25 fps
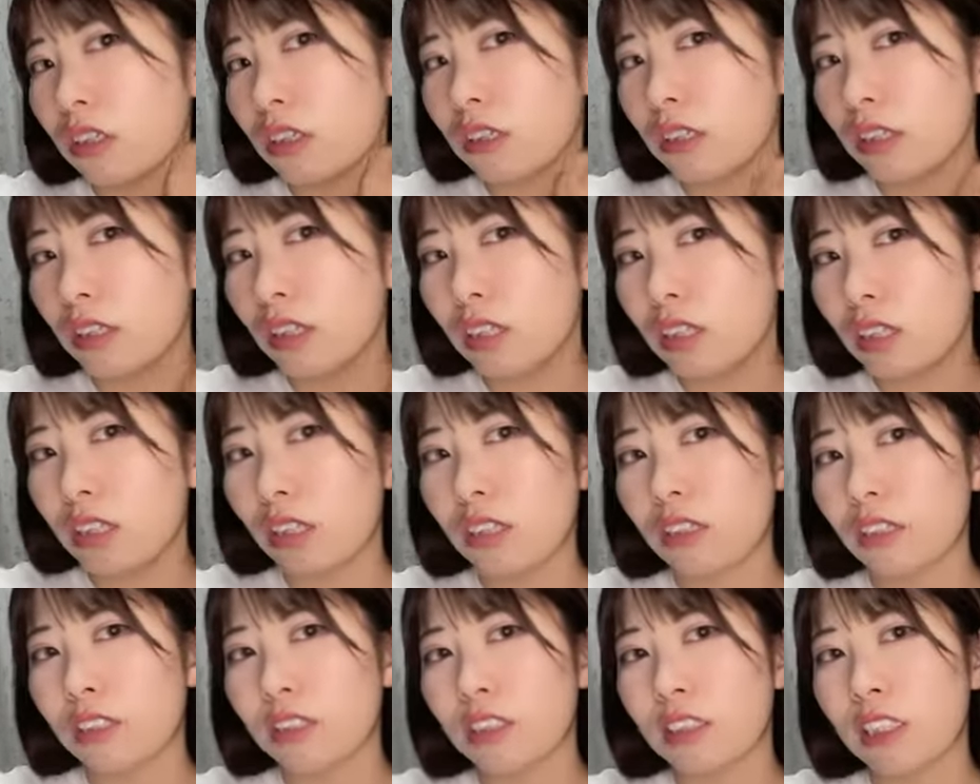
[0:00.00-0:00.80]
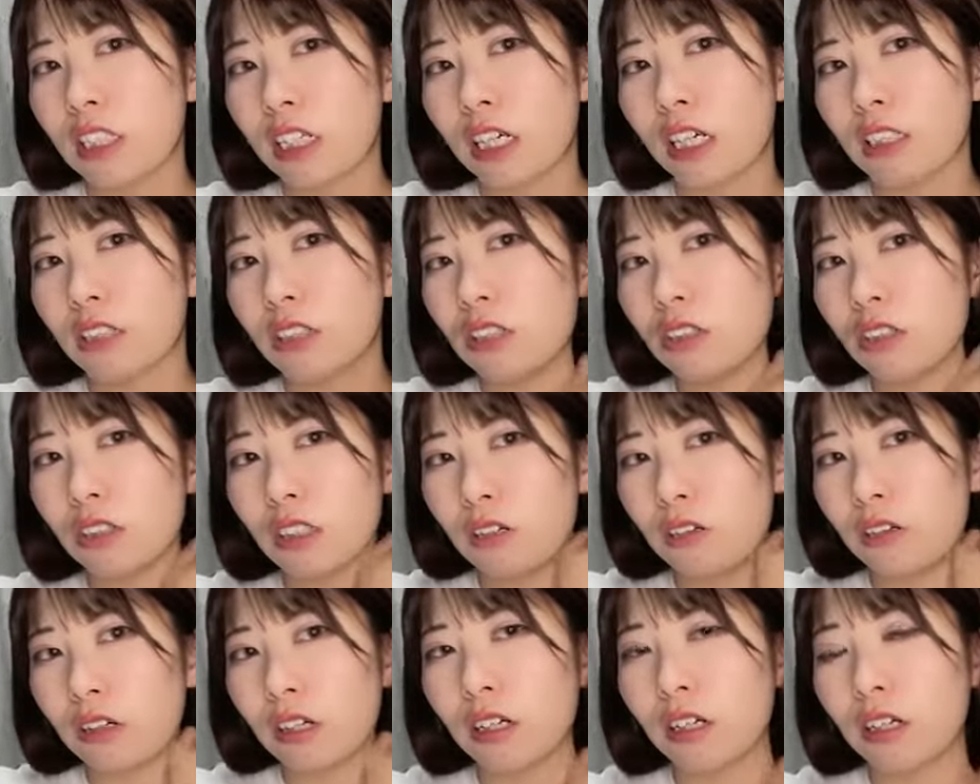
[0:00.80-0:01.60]
筋肉つながってる
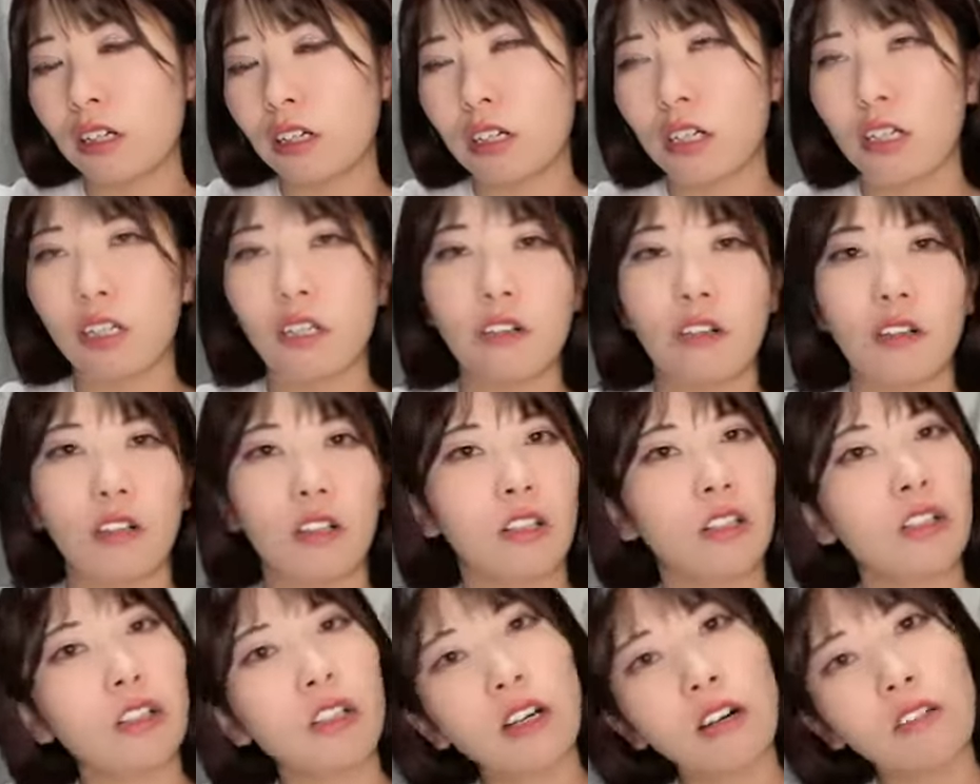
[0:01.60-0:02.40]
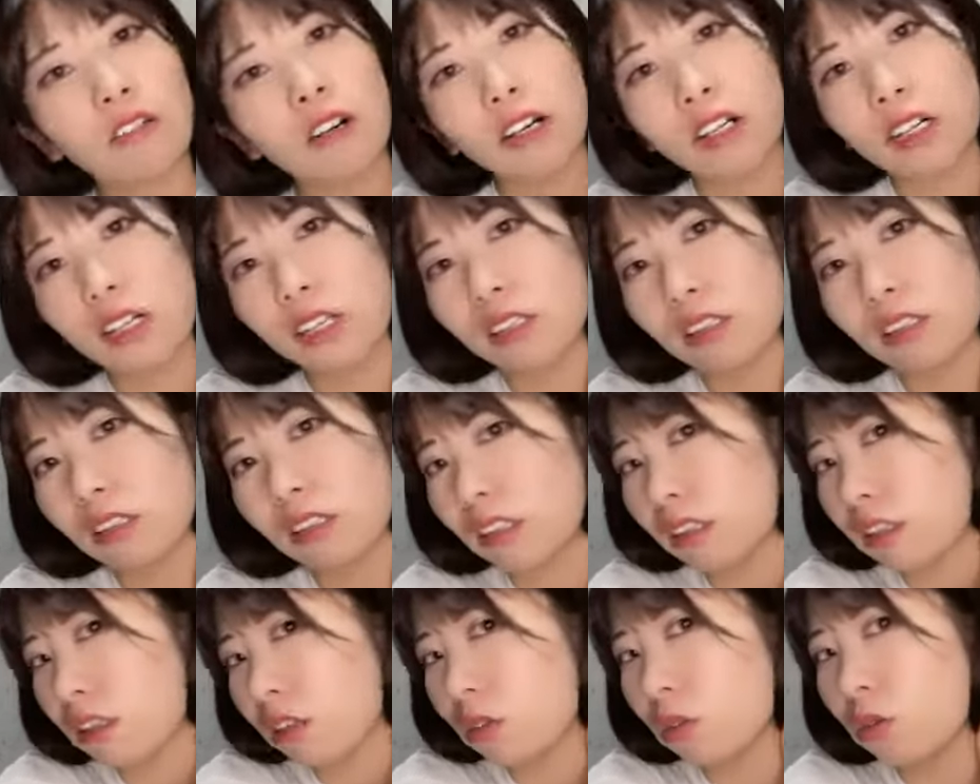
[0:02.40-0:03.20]
かからか分かん
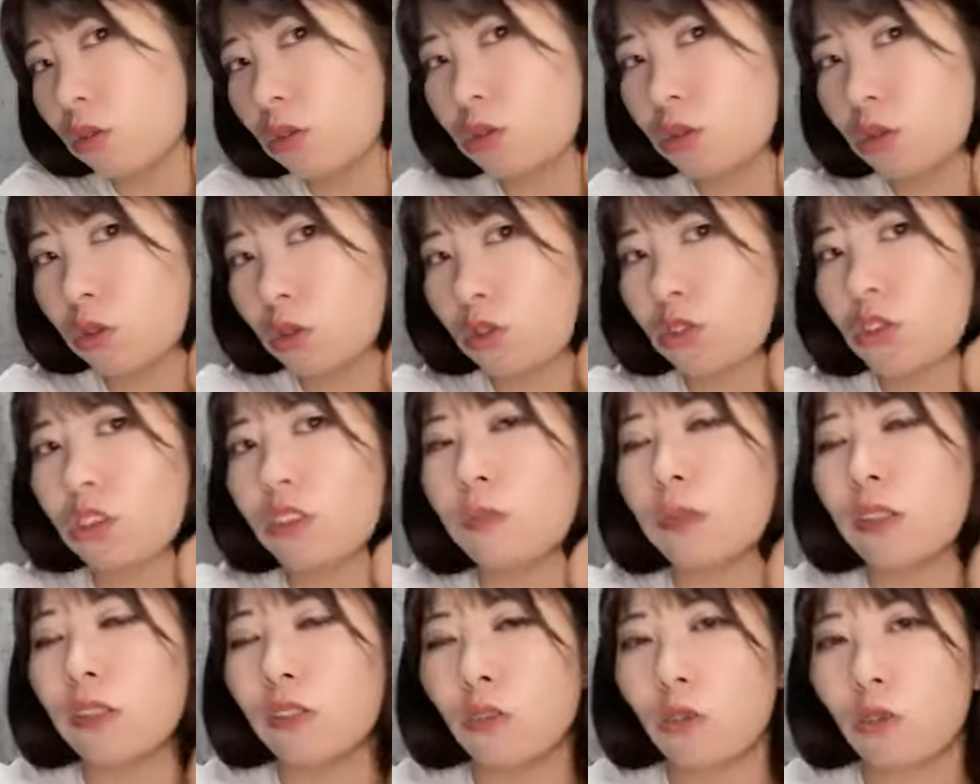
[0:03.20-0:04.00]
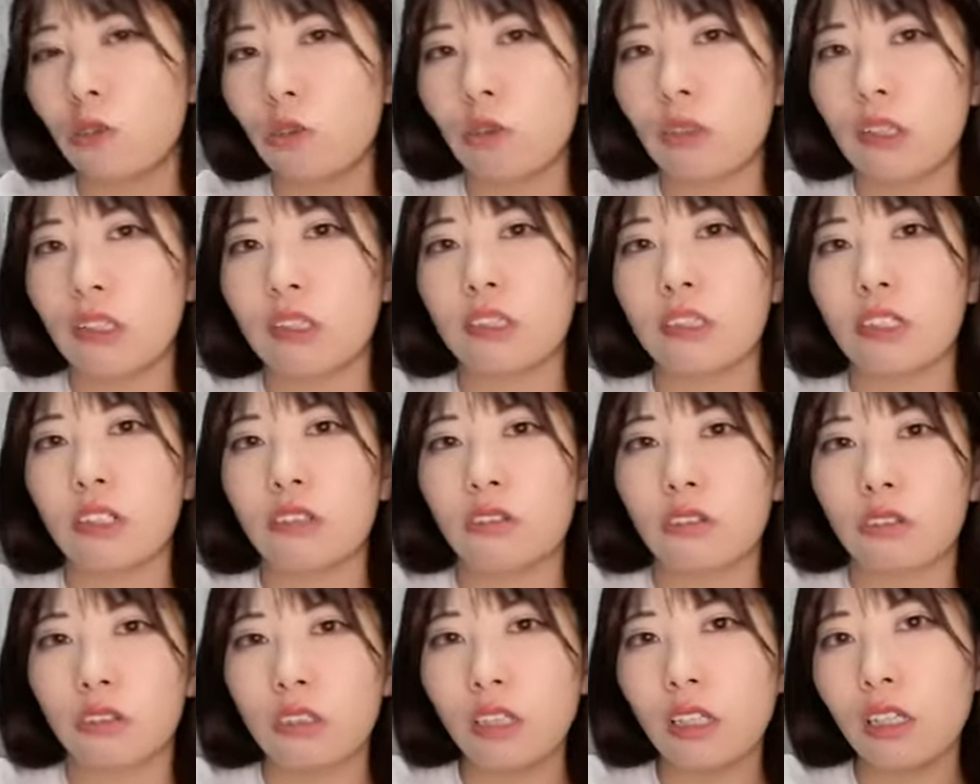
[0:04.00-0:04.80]
ないけどちょっと首の方が痛
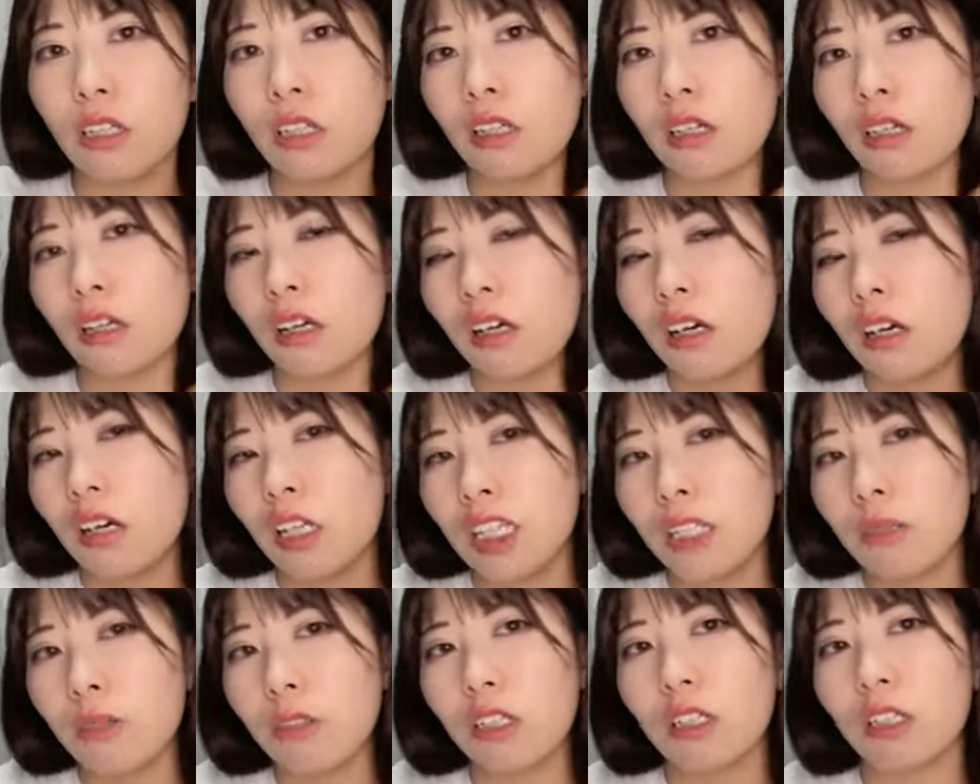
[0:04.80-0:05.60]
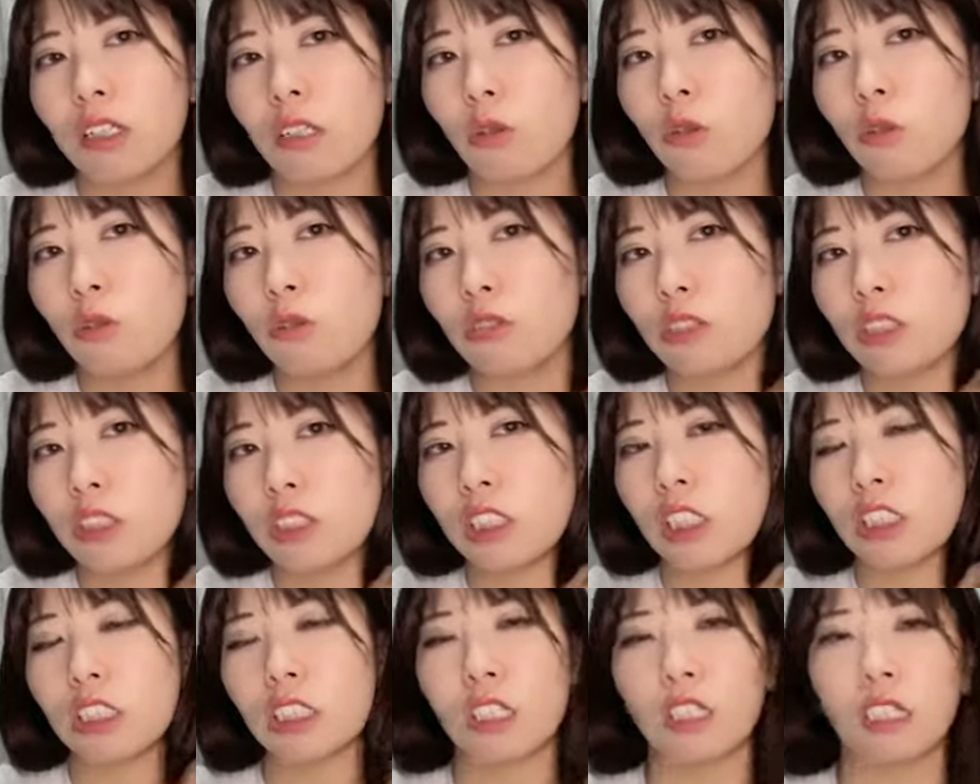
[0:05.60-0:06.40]
くてなんか放置し
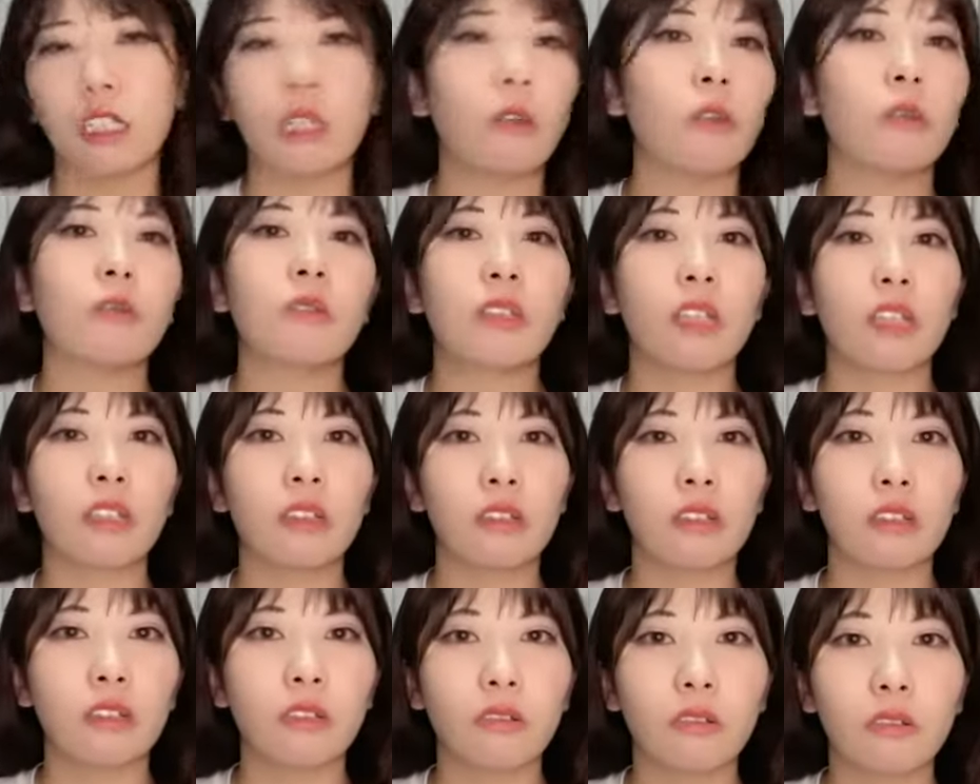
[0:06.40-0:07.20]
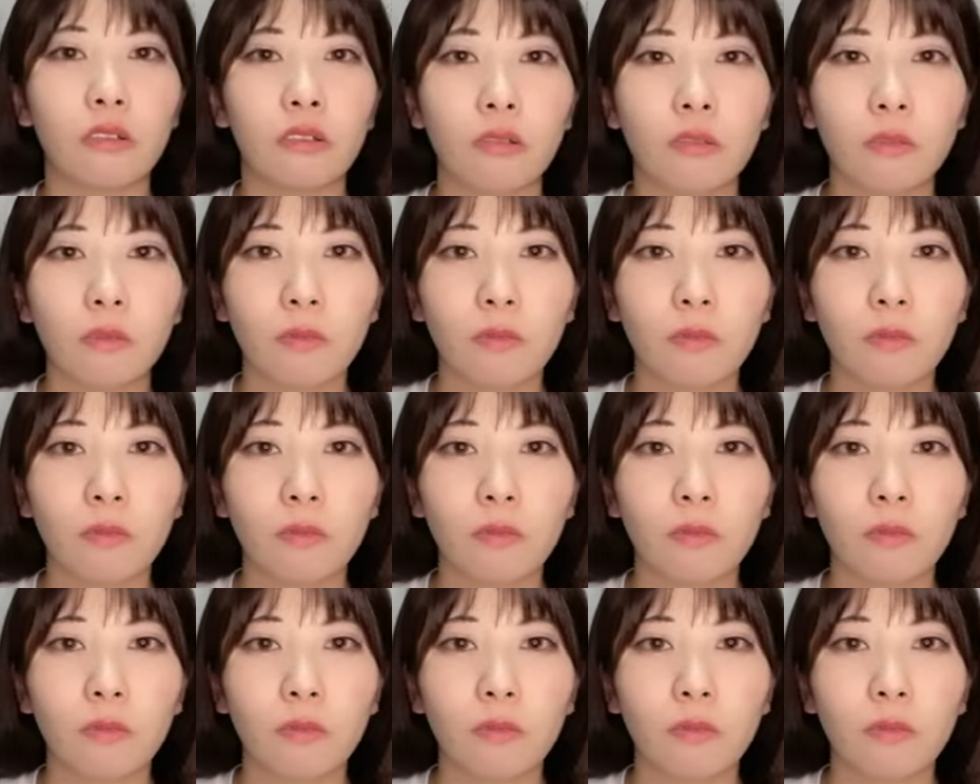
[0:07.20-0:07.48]
てたら治ったっていう